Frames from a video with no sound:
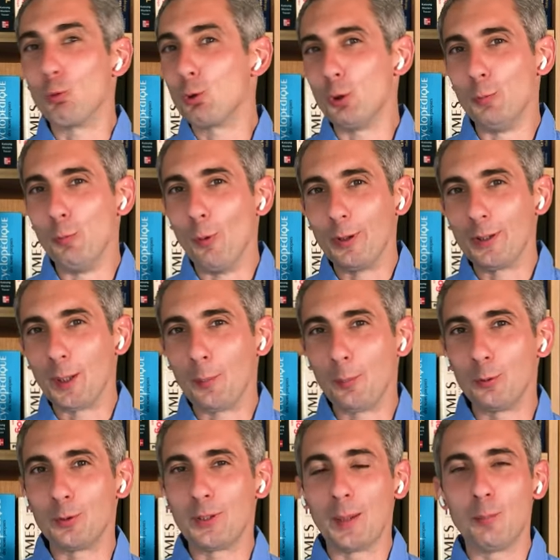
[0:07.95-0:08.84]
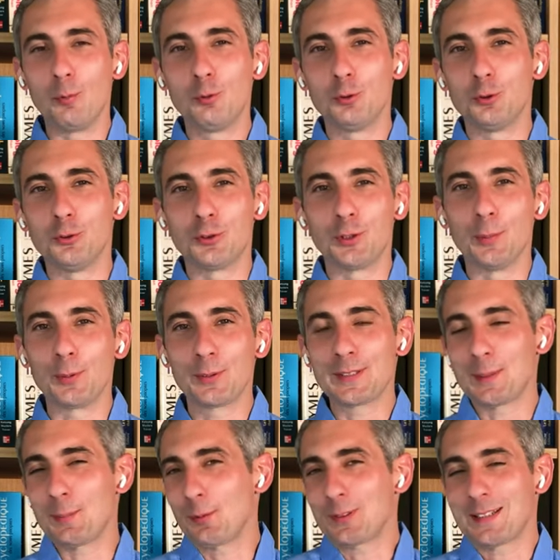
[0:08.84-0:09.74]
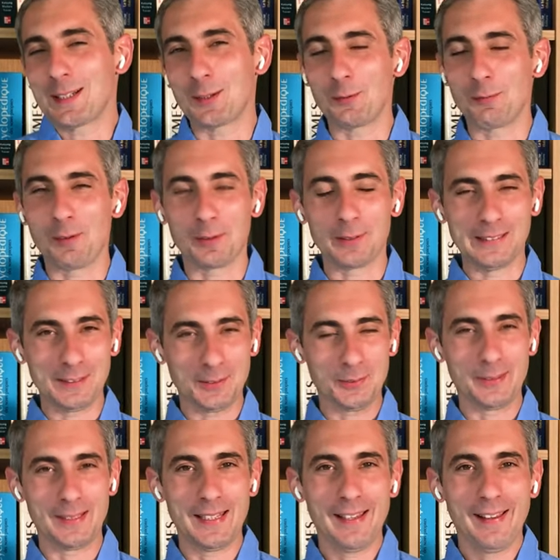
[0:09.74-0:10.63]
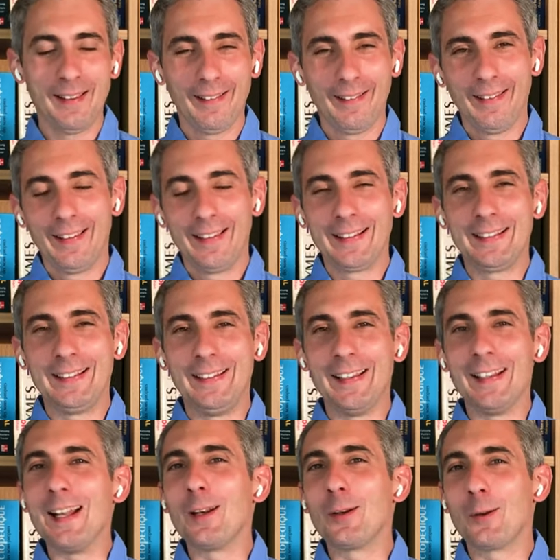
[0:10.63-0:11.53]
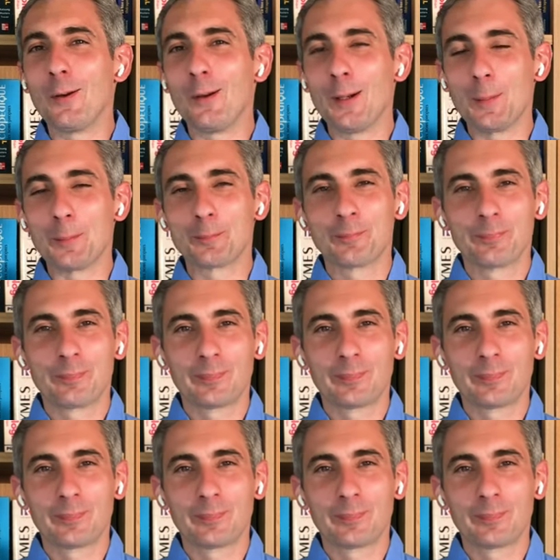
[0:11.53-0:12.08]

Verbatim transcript: qui peut être un peu tabou, justement, c'est pour ça qu'on va en discuter, qui est l'alcool.